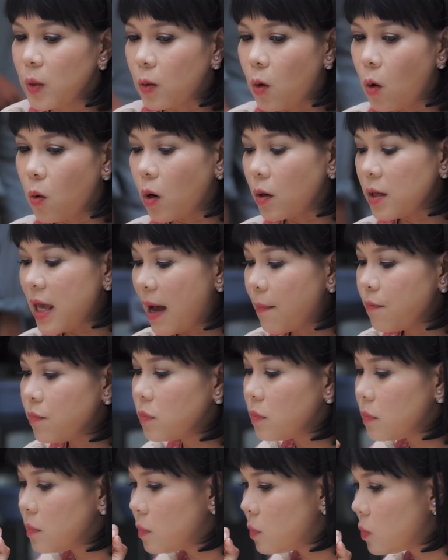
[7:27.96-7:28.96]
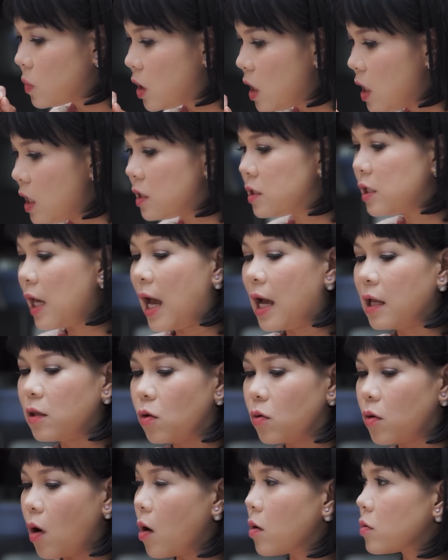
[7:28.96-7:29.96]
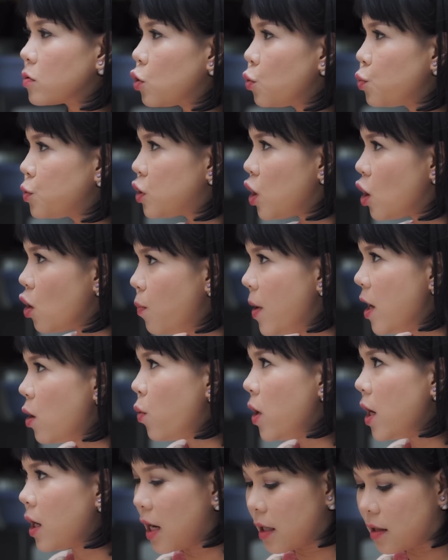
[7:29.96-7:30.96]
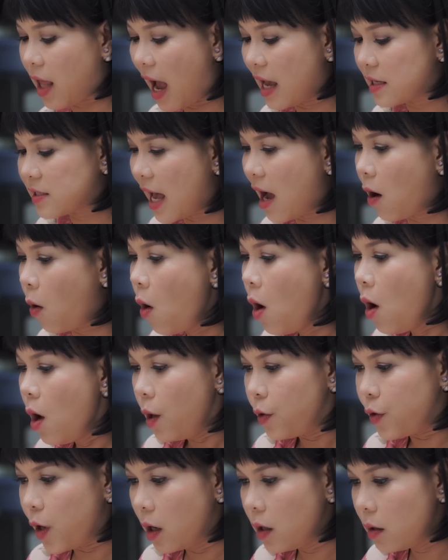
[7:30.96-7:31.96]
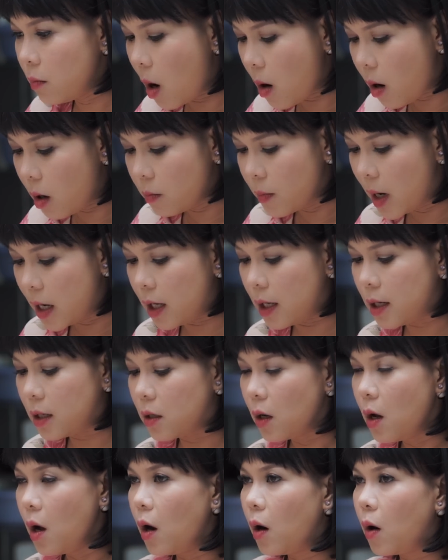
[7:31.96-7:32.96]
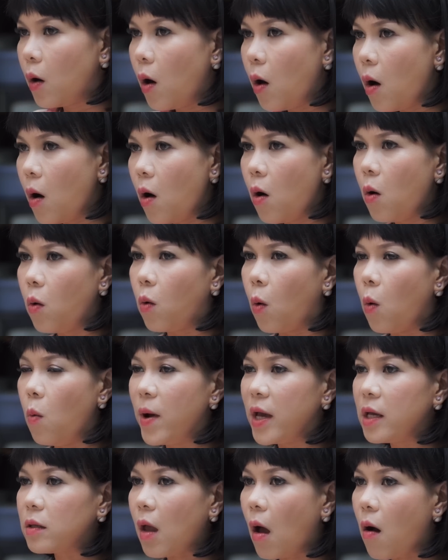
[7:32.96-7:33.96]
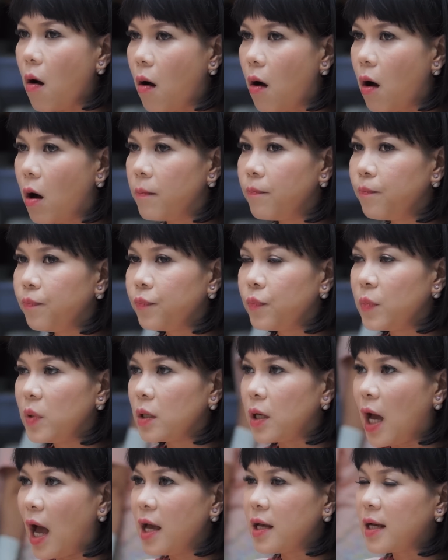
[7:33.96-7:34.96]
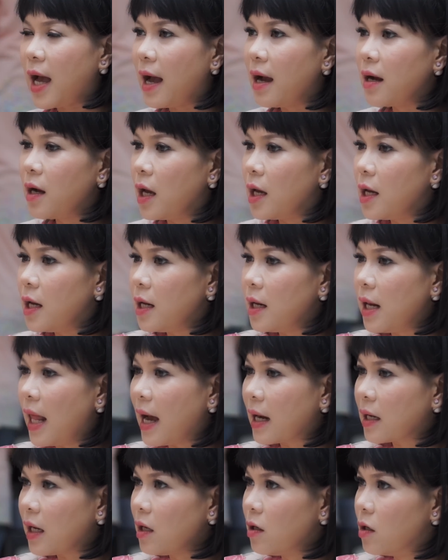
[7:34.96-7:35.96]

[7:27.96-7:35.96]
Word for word: Cô có dám chia sẻ cho con chút xíu bí quyết là tại sao những món mì khô của Mỹ Tho, kể cả Nghị là cái